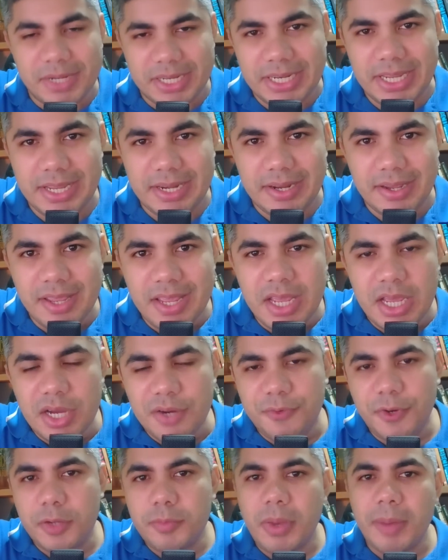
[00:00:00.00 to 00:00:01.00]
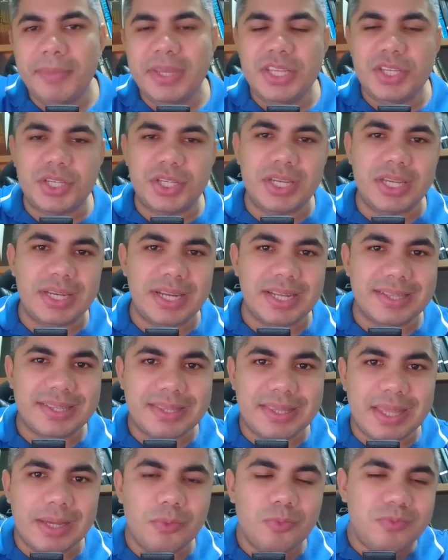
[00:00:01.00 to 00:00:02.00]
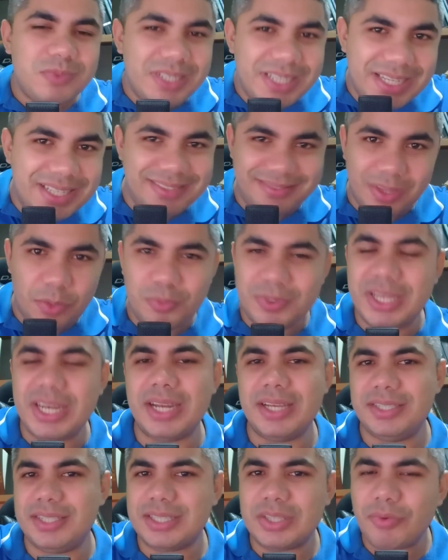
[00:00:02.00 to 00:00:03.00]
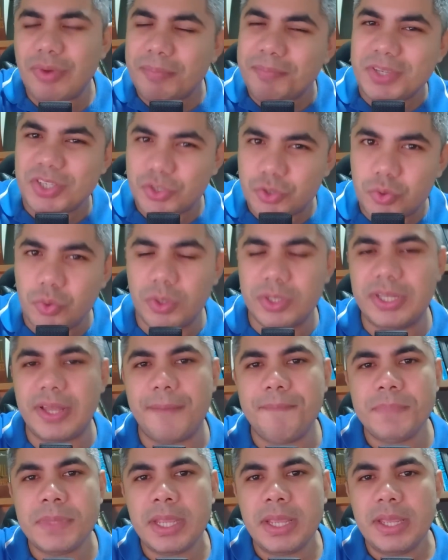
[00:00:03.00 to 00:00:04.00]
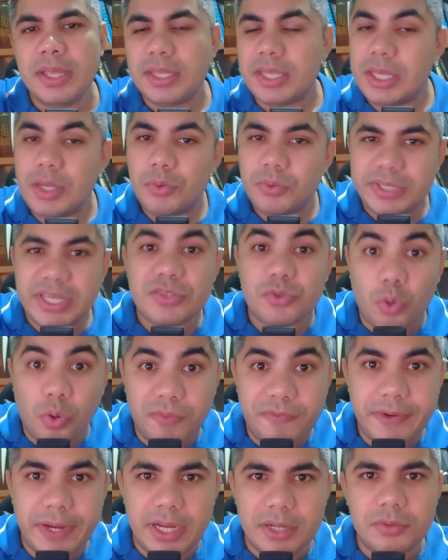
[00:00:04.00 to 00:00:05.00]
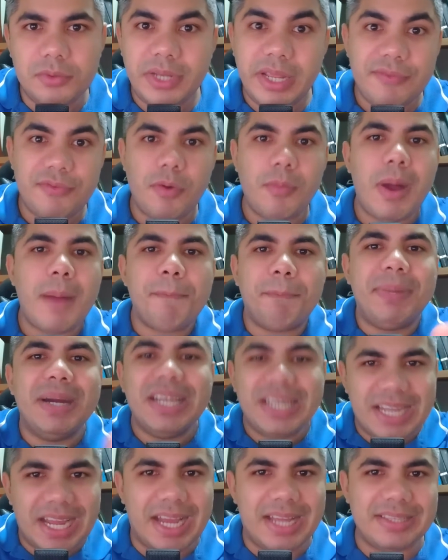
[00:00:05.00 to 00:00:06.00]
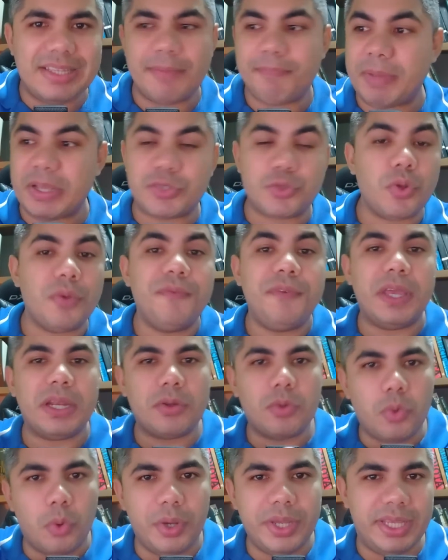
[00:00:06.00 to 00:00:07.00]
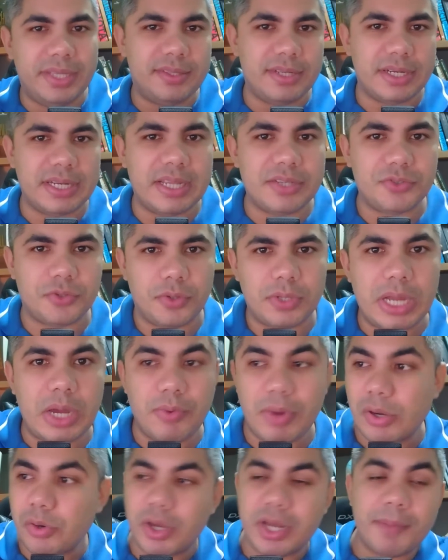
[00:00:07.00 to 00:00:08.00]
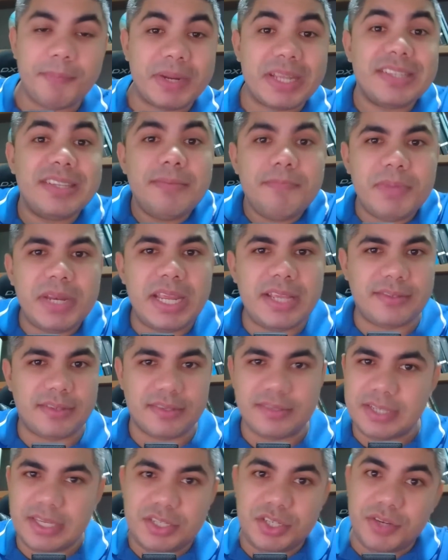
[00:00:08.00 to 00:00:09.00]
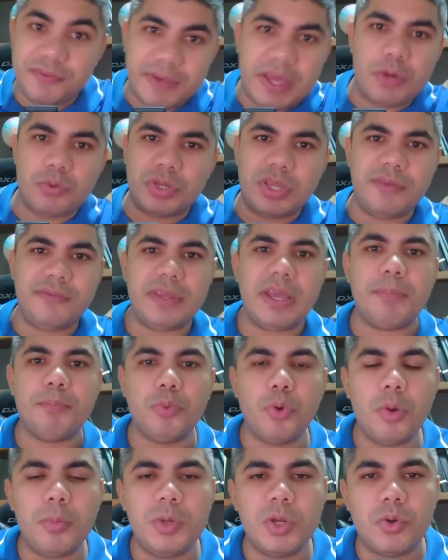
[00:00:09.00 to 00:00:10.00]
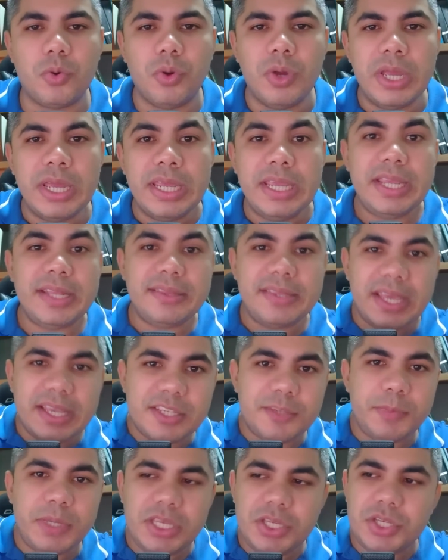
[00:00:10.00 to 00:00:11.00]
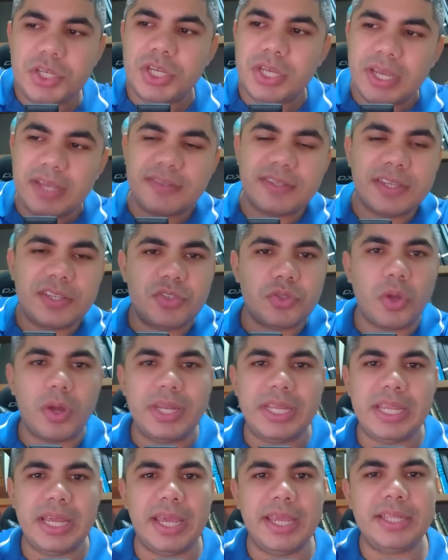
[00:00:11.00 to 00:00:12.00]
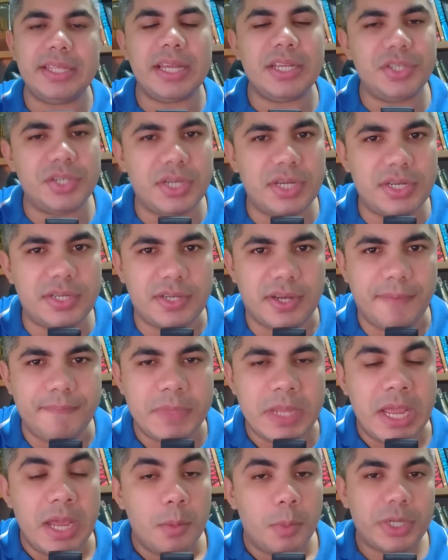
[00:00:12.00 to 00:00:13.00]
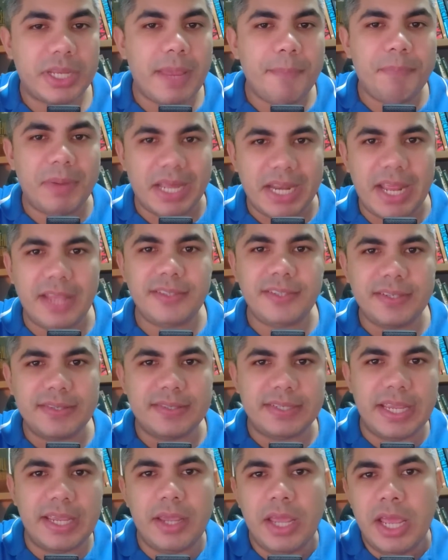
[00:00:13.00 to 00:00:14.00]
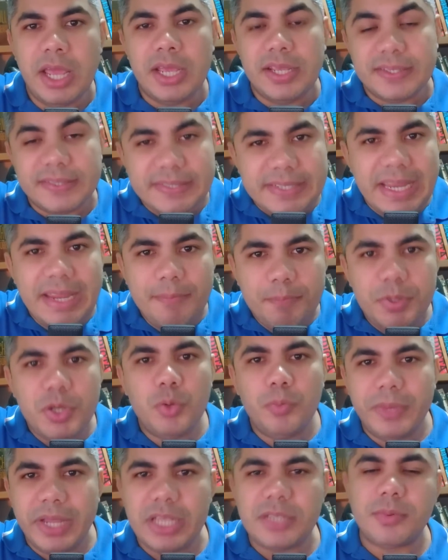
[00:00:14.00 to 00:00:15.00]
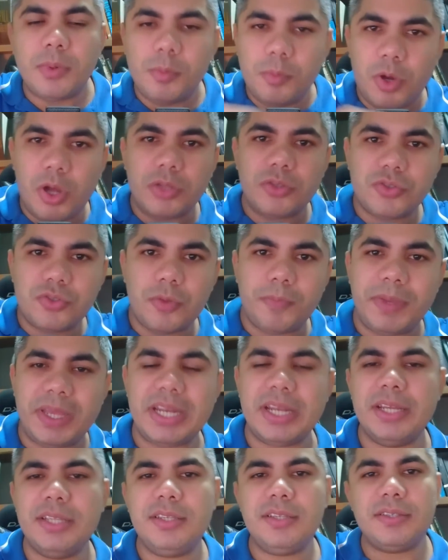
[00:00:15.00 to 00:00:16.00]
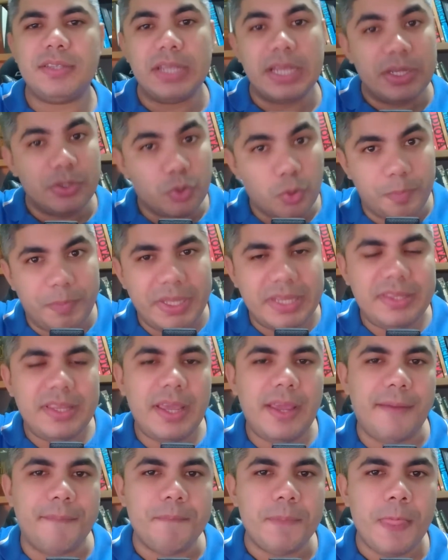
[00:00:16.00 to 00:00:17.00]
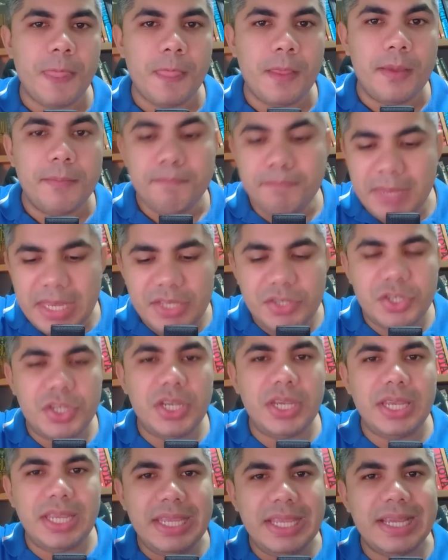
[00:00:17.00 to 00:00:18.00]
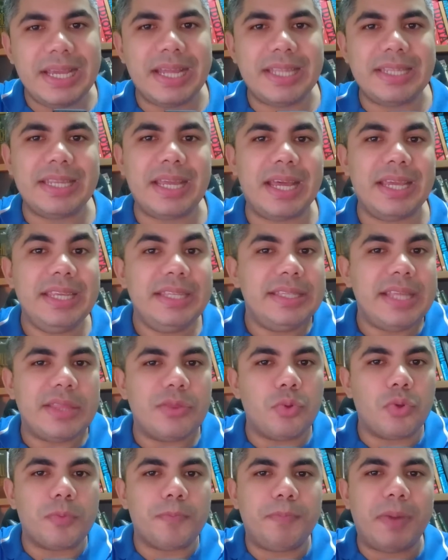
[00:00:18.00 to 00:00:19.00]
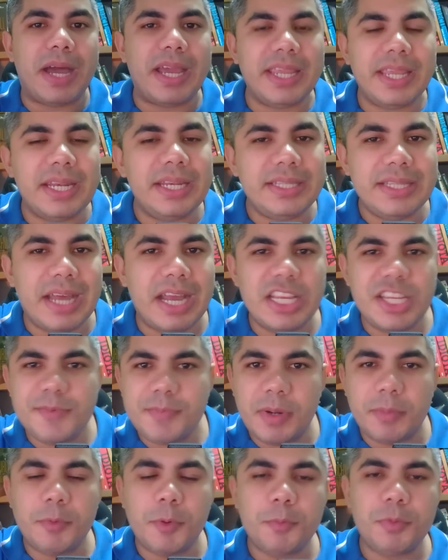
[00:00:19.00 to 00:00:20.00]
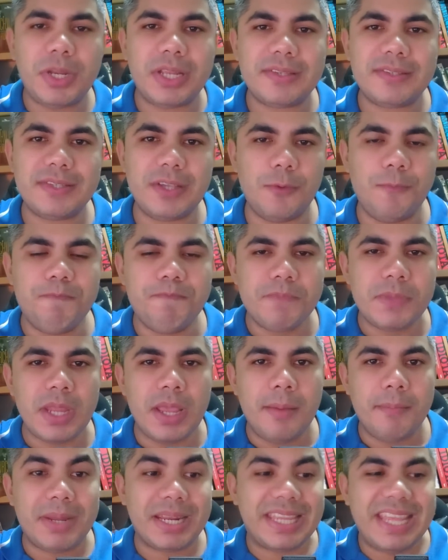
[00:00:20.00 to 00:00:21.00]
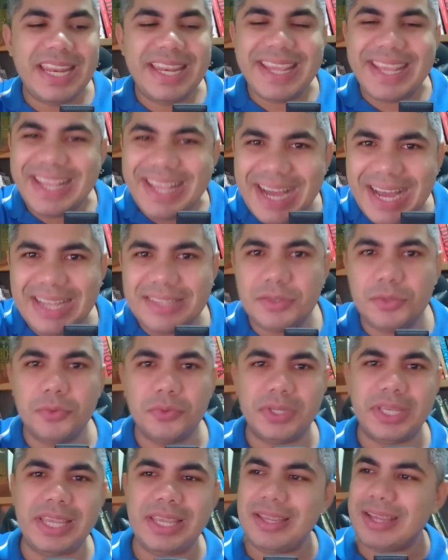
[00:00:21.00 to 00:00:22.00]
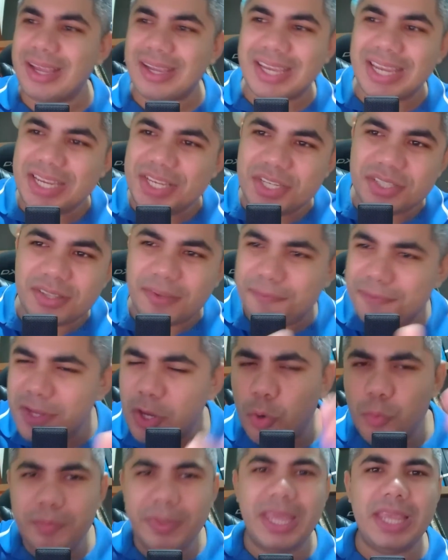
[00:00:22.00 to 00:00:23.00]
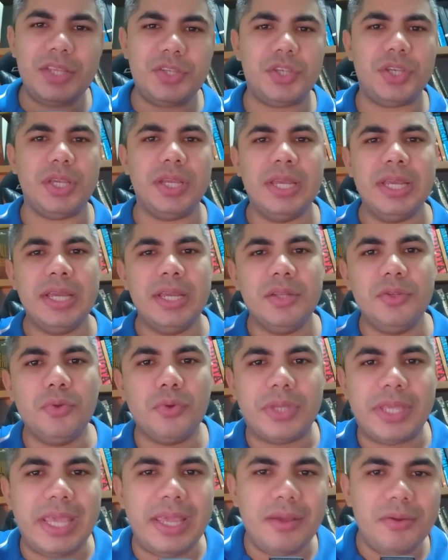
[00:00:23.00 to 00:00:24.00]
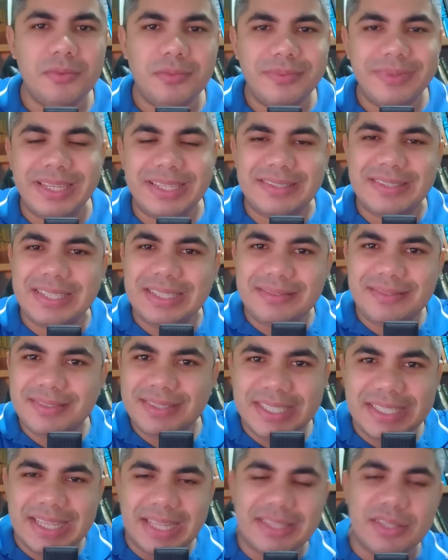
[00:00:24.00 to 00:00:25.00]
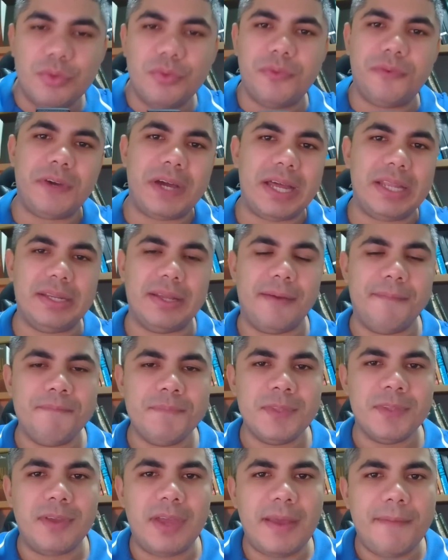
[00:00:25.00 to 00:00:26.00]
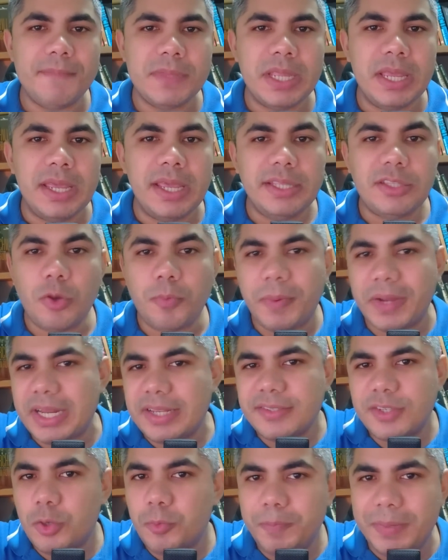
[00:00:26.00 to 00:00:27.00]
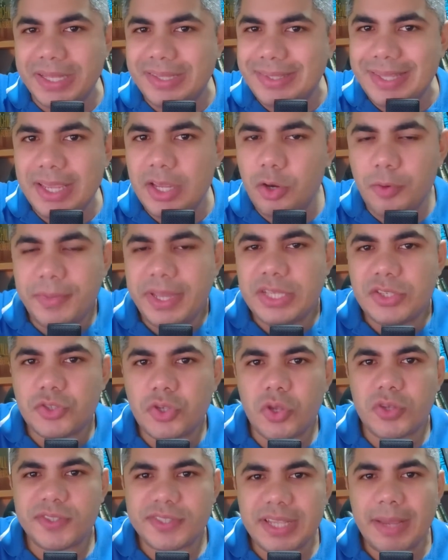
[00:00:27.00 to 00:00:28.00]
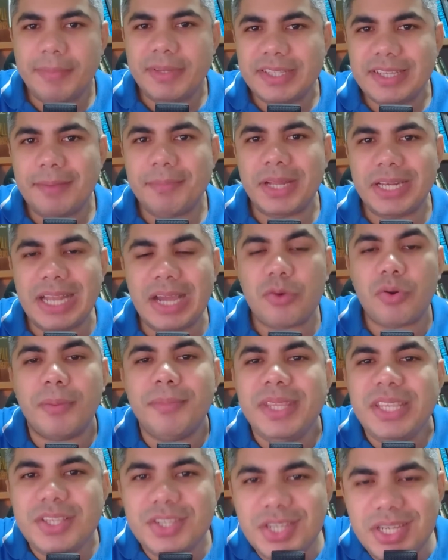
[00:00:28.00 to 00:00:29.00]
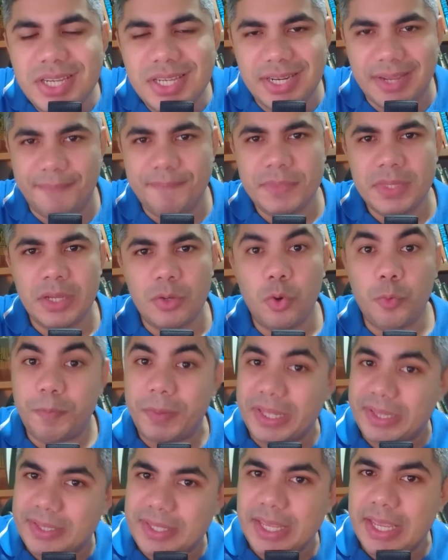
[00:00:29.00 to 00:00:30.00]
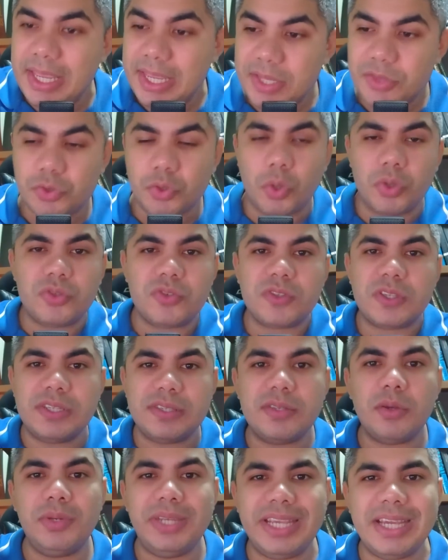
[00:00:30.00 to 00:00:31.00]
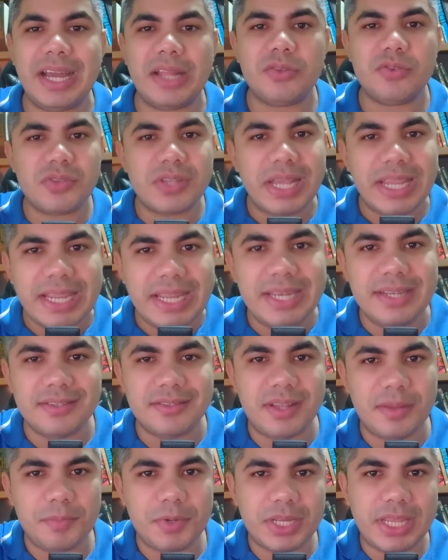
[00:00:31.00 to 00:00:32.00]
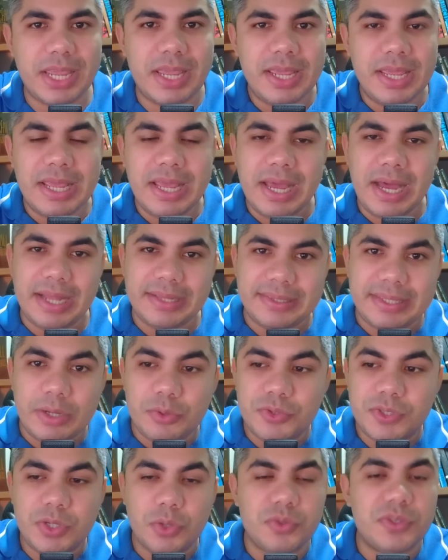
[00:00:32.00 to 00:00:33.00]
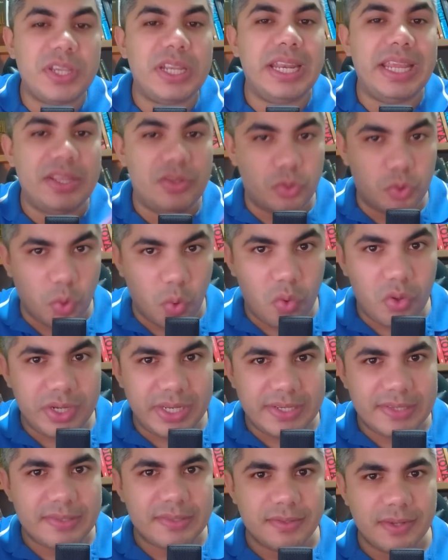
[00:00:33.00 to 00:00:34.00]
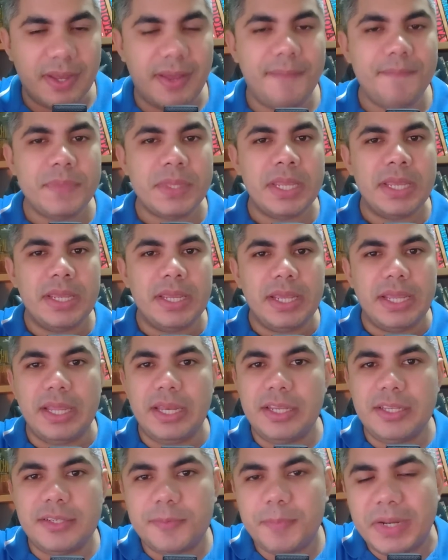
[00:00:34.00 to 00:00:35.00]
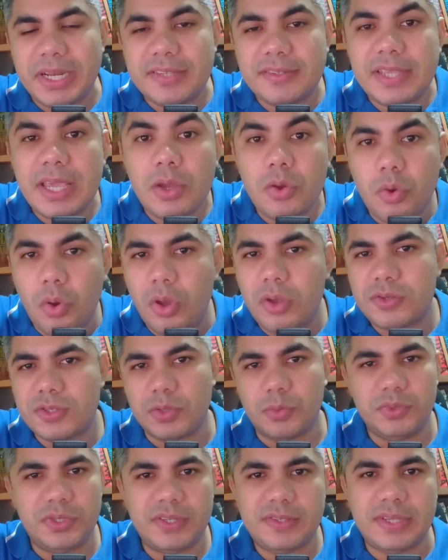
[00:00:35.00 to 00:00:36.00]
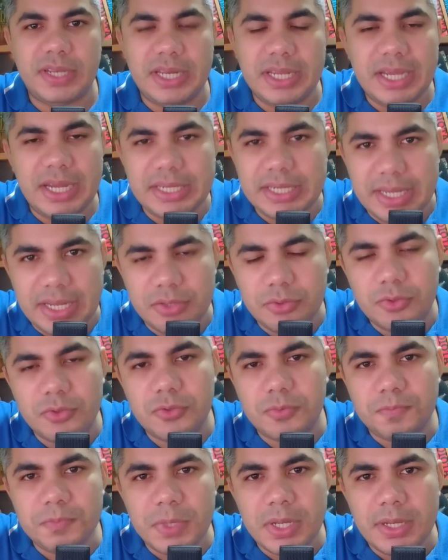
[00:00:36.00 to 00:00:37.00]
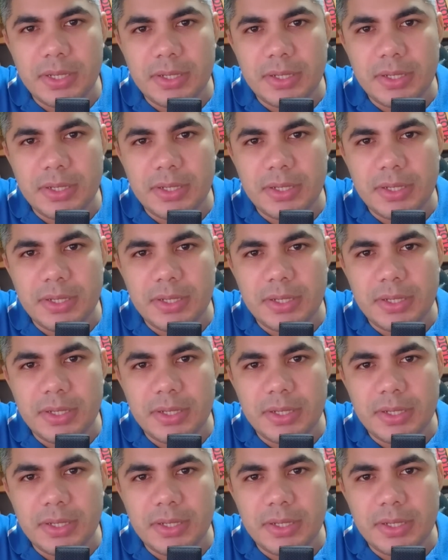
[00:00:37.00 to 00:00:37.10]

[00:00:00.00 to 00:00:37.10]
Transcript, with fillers: maneira, foi uma mentira tão, tão grande, tão absurda, que o desgoverno levou uma pancada, passou vergonha internacional agora para as empresas que tiveram que vir a público e desmentir essa historinha aí da Janja. Porque parece parece ser sempre o mesmo modus operandi do PT: mentir, enganar e deturpar a realidade para a população, para aquele gado que acredita fielmente no que esse cidadão fala, né? Então parece que o PT realmente só sabe trabalhar com a mentira. O PT e todos que são ligados a eles, né? Porque até os seus eleitores, né? Eles parece que gostam de ser enganados.